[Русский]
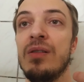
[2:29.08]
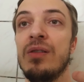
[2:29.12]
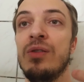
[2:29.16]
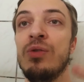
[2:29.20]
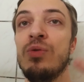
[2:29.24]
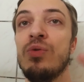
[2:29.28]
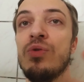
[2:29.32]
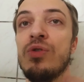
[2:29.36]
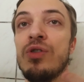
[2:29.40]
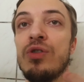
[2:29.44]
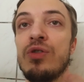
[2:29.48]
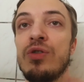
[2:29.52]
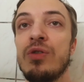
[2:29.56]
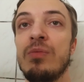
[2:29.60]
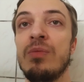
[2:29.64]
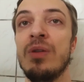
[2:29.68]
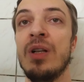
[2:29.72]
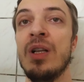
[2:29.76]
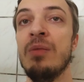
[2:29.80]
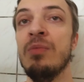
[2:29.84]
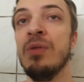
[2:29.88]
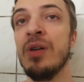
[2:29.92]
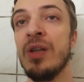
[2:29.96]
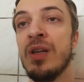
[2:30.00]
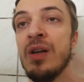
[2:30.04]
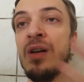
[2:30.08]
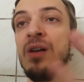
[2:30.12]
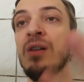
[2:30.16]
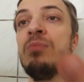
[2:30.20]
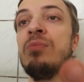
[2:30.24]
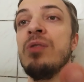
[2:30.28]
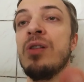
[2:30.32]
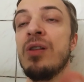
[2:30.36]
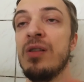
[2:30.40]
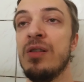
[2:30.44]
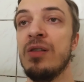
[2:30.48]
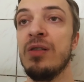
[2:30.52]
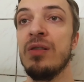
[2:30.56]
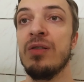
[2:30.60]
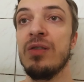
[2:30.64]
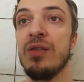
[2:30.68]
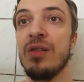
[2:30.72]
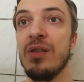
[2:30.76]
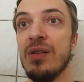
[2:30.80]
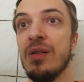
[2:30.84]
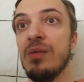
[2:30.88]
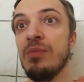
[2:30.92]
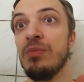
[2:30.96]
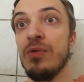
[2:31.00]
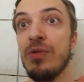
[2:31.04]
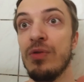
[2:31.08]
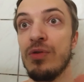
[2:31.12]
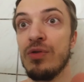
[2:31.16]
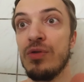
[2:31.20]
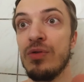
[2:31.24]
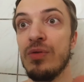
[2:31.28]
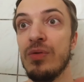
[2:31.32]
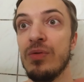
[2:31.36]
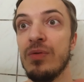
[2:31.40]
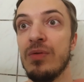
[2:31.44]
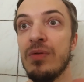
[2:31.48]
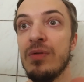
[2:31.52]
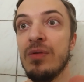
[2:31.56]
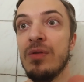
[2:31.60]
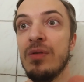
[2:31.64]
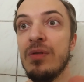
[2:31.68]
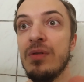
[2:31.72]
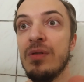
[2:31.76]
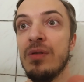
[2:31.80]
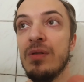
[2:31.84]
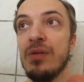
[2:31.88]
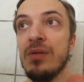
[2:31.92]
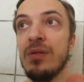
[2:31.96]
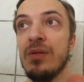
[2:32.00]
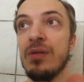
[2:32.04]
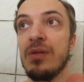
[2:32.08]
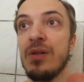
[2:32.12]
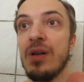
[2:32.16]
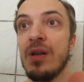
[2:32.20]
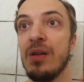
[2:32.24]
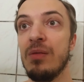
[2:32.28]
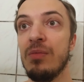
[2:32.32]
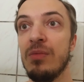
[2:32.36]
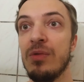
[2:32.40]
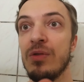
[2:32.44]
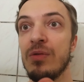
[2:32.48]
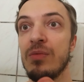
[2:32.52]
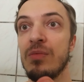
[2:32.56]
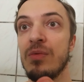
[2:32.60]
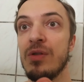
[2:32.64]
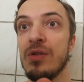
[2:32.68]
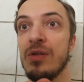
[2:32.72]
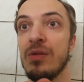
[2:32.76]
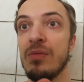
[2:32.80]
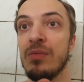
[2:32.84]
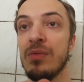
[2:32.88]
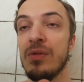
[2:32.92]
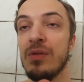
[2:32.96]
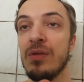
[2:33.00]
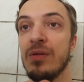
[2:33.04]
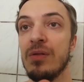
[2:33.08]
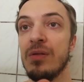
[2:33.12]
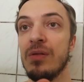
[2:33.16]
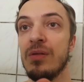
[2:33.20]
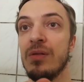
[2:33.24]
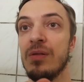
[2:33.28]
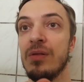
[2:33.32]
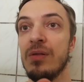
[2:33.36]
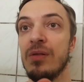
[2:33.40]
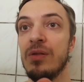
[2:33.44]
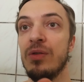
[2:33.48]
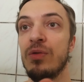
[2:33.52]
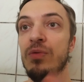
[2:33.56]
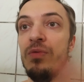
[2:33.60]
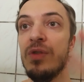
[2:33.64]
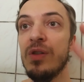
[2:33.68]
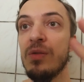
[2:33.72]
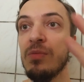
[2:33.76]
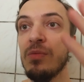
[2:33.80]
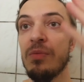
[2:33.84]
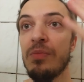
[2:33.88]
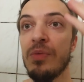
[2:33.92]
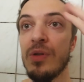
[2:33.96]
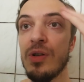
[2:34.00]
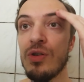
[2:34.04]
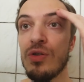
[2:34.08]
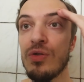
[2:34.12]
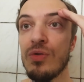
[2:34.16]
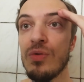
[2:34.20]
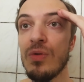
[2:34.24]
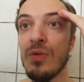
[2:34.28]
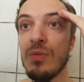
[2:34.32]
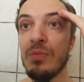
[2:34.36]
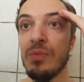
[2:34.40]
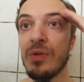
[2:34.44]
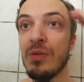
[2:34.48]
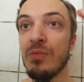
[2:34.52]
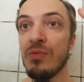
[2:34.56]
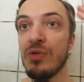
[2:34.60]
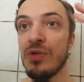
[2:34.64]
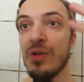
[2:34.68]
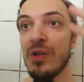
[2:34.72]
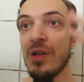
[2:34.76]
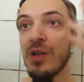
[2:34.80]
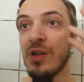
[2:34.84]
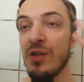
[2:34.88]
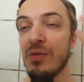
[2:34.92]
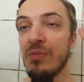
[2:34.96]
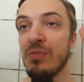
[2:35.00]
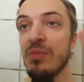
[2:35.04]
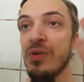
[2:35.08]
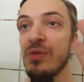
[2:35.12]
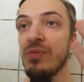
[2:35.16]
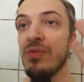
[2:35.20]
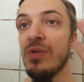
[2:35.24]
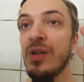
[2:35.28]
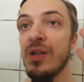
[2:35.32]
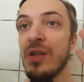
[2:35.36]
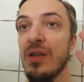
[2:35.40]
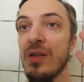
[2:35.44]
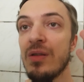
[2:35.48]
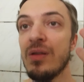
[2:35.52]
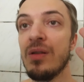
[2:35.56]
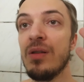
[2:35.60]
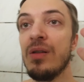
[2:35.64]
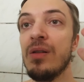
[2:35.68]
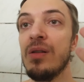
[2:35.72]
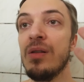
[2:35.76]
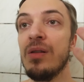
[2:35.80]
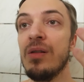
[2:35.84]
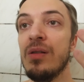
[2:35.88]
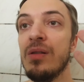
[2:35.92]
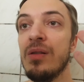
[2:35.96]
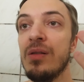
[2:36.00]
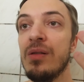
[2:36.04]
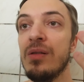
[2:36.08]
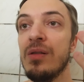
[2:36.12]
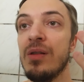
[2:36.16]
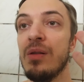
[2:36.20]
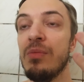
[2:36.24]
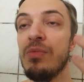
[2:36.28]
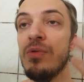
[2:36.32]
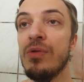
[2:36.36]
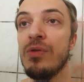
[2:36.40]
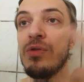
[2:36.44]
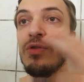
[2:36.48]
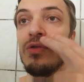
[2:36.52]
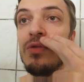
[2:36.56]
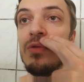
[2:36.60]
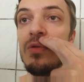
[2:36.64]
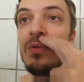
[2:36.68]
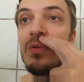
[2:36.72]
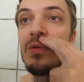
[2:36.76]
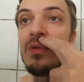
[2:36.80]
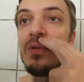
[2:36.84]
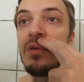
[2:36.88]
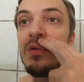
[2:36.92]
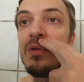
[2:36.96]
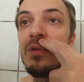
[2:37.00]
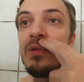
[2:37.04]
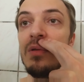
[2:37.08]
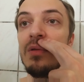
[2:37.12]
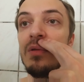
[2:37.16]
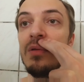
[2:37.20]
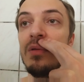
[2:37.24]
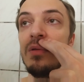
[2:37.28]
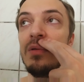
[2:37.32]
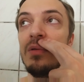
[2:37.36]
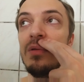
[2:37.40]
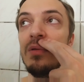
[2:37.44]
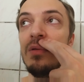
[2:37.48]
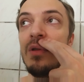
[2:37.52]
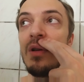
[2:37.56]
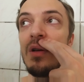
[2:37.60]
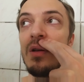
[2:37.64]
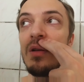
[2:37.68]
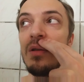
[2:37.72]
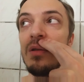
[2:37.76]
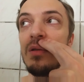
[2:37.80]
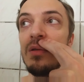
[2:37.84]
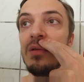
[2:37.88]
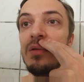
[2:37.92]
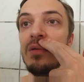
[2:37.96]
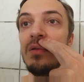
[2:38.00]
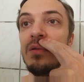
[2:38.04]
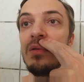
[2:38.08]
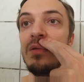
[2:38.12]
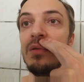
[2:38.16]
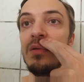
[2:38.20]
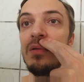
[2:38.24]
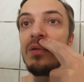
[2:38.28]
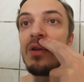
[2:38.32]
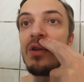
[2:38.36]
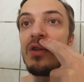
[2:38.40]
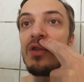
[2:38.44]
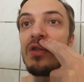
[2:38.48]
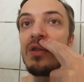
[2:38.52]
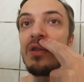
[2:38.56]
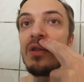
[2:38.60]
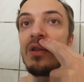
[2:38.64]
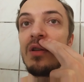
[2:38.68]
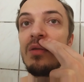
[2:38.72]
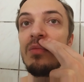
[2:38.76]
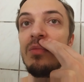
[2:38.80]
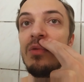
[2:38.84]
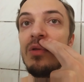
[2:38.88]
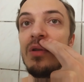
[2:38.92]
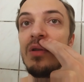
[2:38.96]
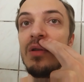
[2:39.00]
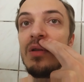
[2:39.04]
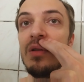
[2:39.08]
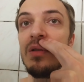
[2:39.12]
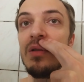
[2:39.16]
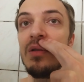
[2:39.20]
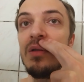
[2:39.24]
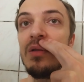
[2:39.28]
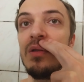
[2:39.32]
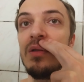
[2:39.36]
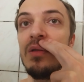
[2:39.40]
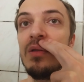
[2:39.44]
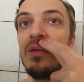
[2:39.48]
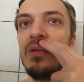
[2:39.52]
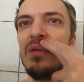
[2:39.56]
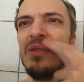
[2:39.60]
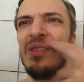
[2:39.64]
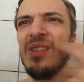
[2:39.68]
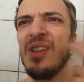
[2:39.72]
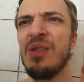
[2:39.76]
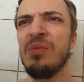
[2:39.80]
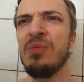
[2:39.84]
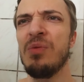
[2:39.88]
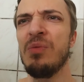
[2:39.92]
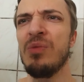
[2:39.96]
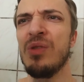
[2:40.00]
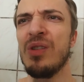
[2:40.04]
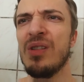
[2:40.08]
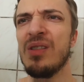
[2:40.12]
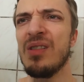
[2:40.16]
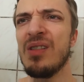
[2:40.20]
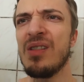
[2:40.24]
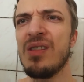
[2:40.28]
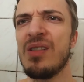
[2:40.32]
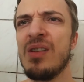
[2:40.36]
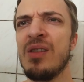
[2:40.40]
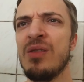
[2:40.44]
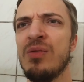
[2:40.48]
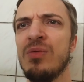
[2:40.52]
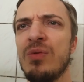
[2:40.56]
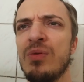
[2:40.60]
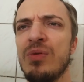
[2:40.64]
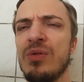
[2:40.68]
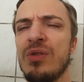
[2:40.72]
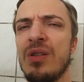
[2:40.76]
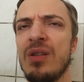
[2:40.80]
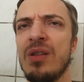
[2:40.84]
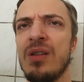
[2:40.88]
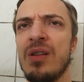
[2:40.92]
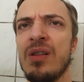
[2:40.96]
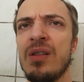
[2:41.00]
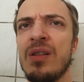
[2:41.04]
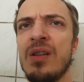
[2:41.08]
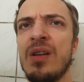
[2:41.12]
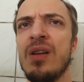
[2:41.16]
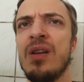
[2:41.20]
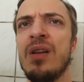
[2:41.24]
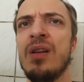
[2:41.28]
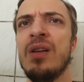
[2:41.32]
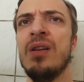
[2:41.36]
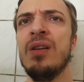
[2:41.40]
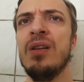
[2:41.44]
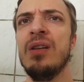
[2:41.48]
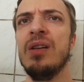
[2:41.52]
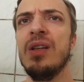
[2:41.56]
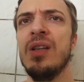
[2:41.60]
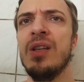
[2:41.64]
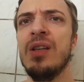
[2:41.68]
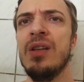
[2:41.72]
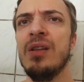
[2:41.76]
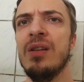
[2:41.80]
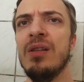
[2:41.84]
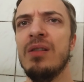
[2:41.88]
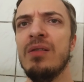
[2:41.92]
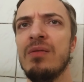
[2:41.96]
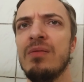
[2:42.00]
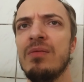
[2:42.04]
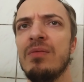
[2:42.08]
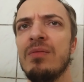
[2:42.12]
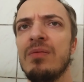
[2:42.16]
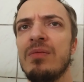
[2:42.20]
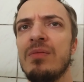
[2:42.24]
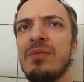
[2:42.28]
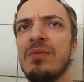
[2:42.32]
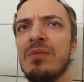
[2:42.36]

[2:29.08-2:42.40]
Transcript: нужно, чтобы либо я обратился на почту каким-то образом, ну, видимо, пришел, потому что я же им позвонил на почту. Да, кажется, так было. Я не помню, я это рассказывал уже или нет. И